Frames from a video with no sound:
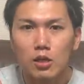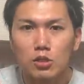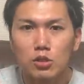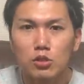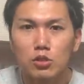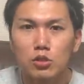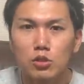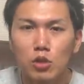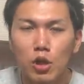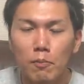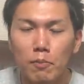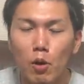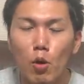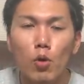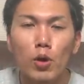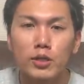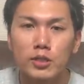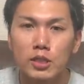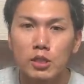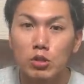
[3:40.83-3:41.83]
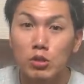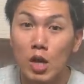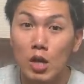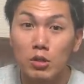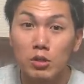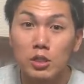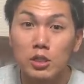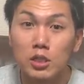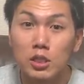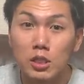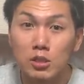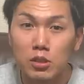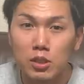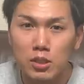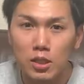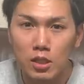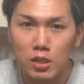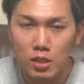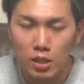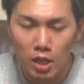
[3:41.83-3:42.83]
するとやっぱ大家さんと確認してくだ
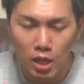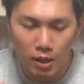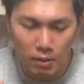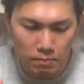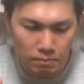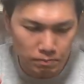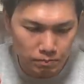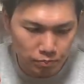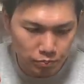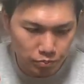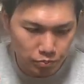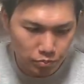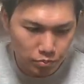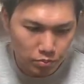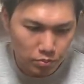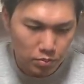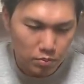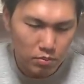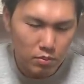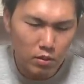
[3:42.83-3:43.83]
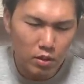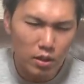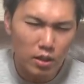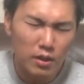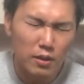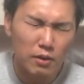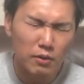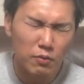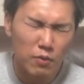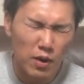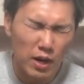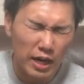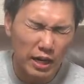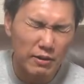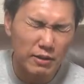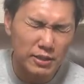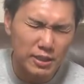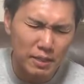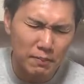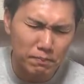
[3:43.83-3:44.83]
さって、わかり
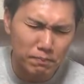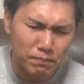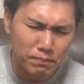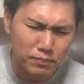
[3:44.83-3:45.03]
ました